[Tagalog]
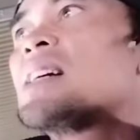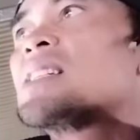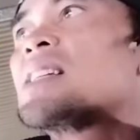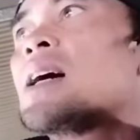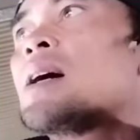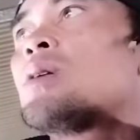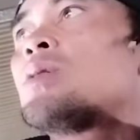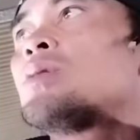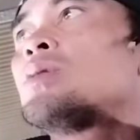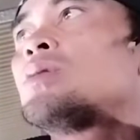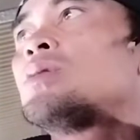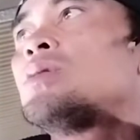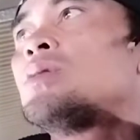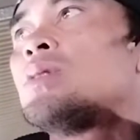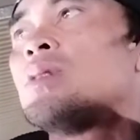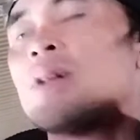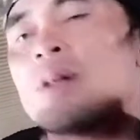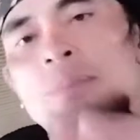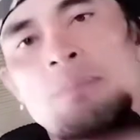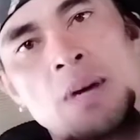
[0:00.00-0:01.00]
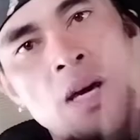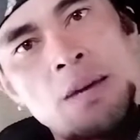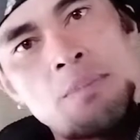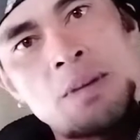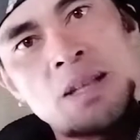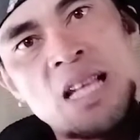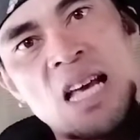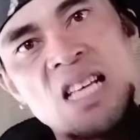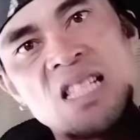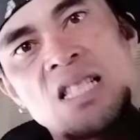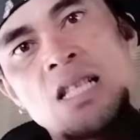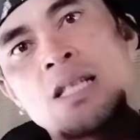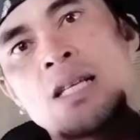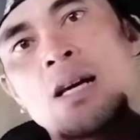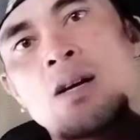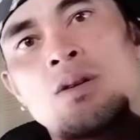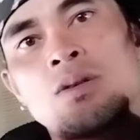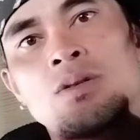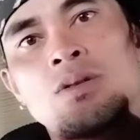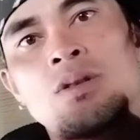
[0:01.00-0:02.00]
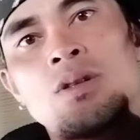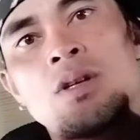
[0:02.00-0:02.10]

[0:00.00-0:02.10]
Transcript: sahod may mataas na sahod